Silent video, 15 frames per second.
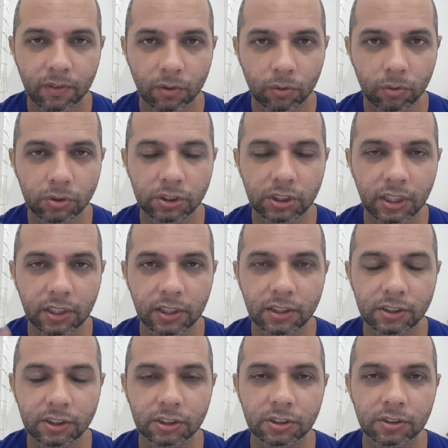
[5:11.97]
um dia
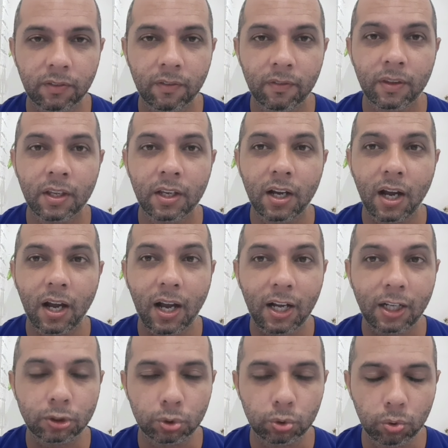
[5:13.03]
antes,
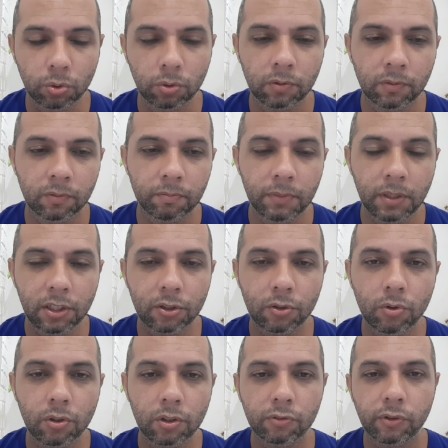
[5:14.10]
a Azul me
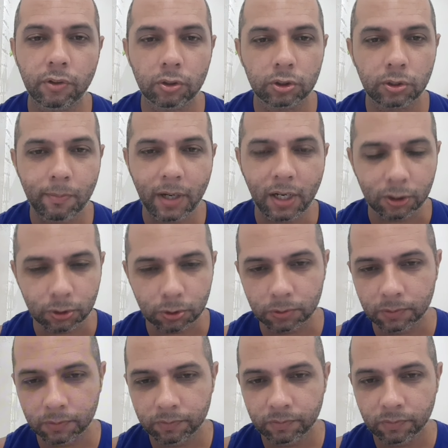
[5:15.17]
ligou e falou: "Só
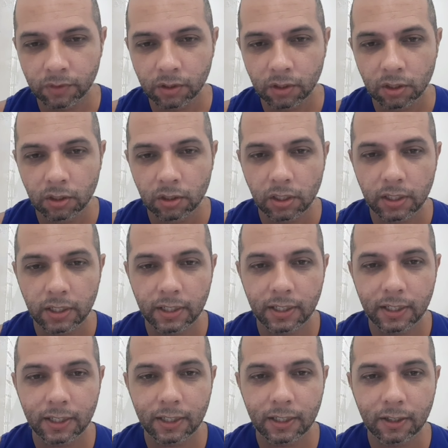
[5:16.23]
Márcio,
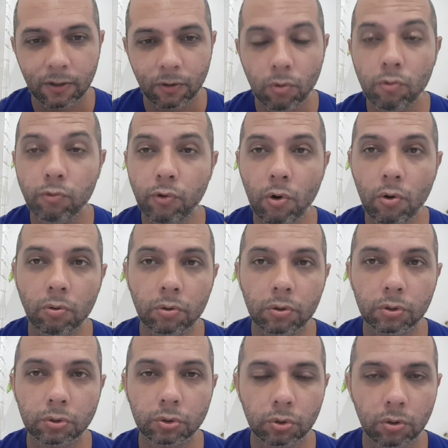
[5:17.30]
é, o voo que
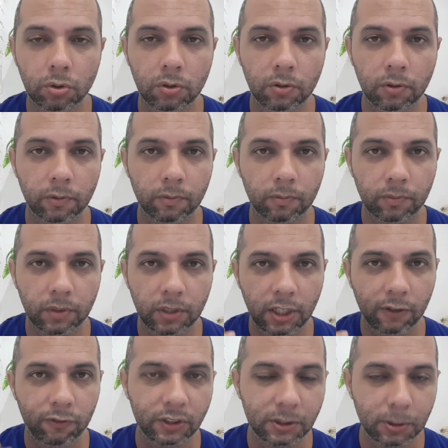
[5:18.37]
eu sou
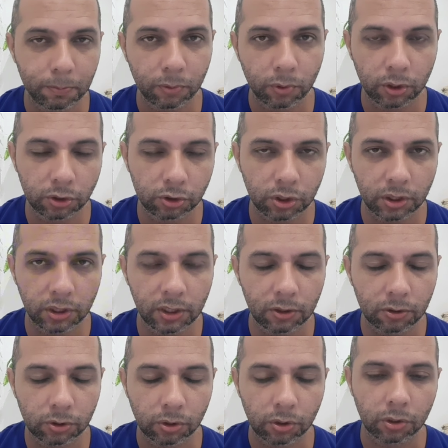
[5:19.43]
iria fazer para o Rio de
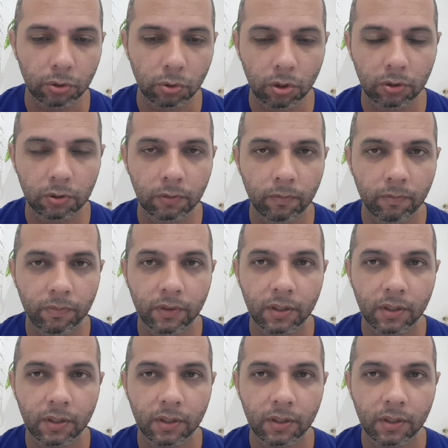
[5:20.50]
Janeiro, seu retorno,